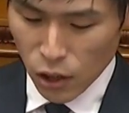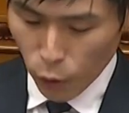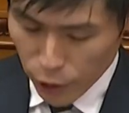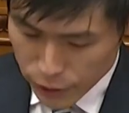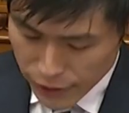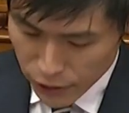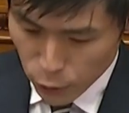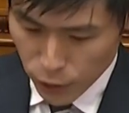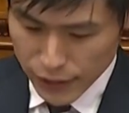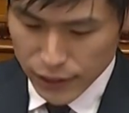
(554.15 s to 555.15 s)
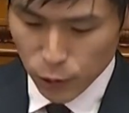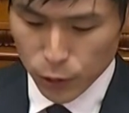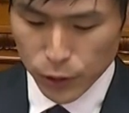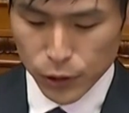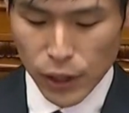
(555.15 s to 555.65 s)
これを正当化しよ
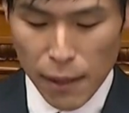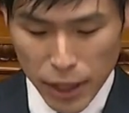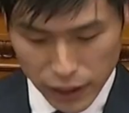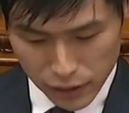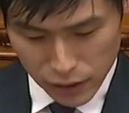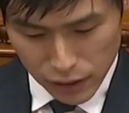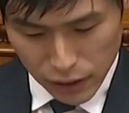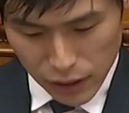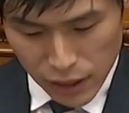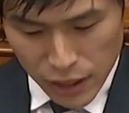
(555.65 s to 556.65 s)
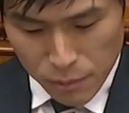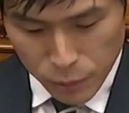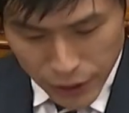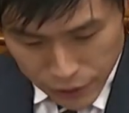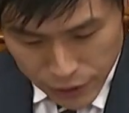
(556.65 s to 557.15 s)
うとするあまり、
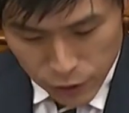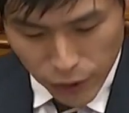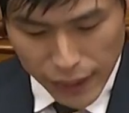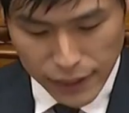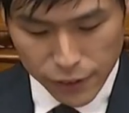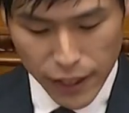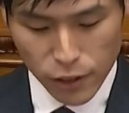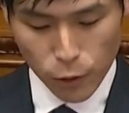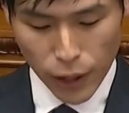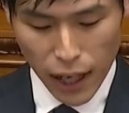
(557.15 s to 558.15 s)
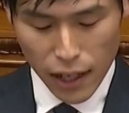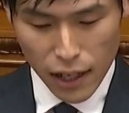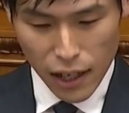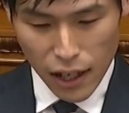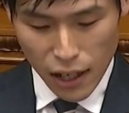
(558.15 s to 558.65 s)
無理筋の解釈変更や
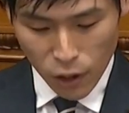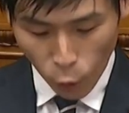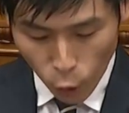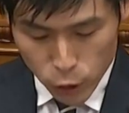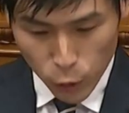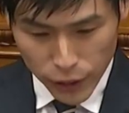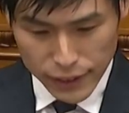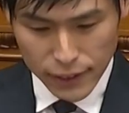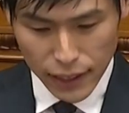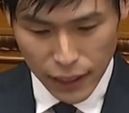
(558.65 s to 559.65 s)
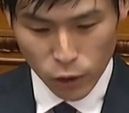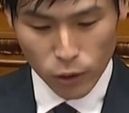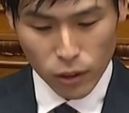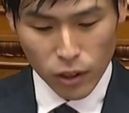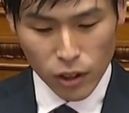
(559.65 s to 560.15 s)
口頭決裁な
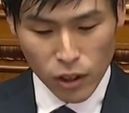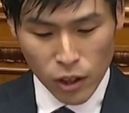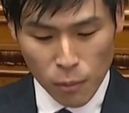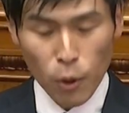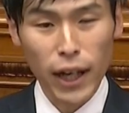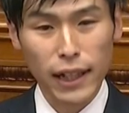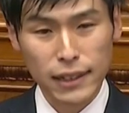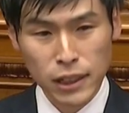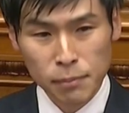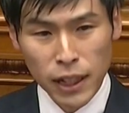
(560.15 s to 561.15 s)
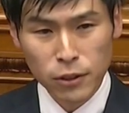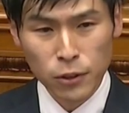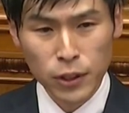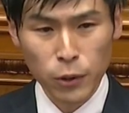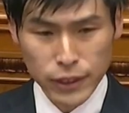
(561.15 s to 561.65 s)
ど、もはや説明不
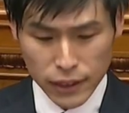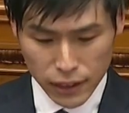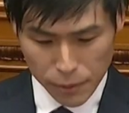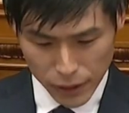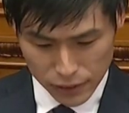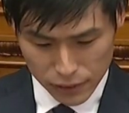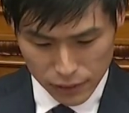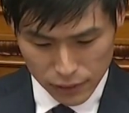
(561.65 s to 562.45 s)
能に陥っています。